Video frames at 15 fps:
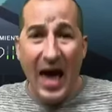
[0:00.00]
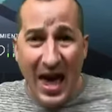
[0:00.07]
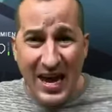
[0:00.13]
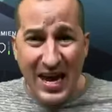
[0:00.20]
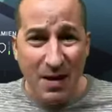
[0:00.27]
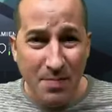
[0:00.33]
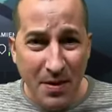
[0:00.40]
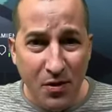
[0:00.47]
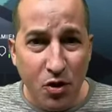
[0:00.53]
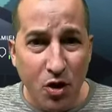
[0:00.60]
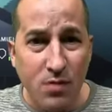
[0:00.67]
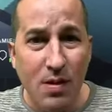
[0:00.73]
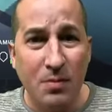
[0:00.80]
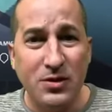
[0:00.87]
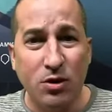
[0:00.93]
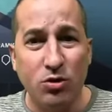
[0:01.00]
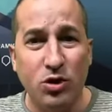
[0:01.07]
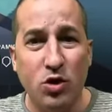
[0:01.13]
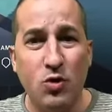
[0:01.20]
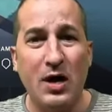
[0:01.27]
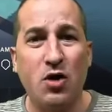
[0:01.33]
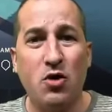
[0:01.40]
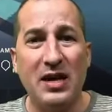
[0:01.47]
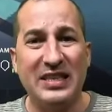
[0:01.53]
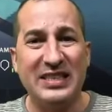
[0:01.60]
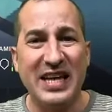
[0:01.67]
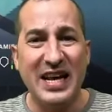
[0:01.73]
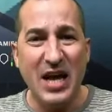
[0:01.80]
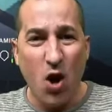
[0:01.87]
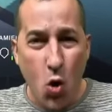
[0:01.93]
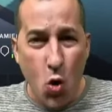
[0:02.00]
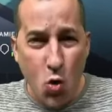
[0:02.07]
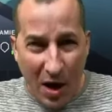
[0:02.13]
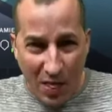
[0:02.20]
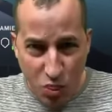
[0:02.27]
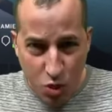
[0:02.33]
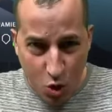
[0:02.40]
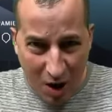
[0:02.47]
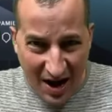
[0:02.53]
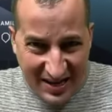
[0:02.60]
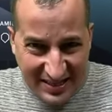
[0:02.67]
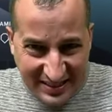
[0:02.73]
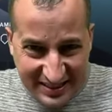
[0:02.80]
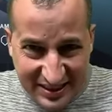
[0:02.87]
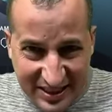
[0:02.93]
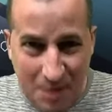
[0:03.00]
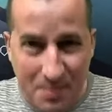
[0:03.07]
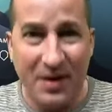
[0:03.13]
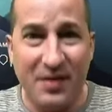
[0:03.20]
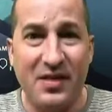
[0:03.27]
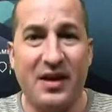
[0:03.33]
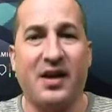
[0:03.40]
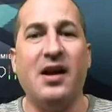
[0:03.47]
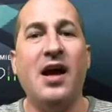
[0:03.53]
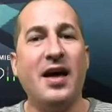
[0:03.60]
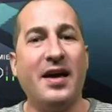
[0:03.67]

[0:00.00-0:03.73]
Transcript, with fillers: En el vídeo hoy vamos a continuar con la serie Jugando hasta perder,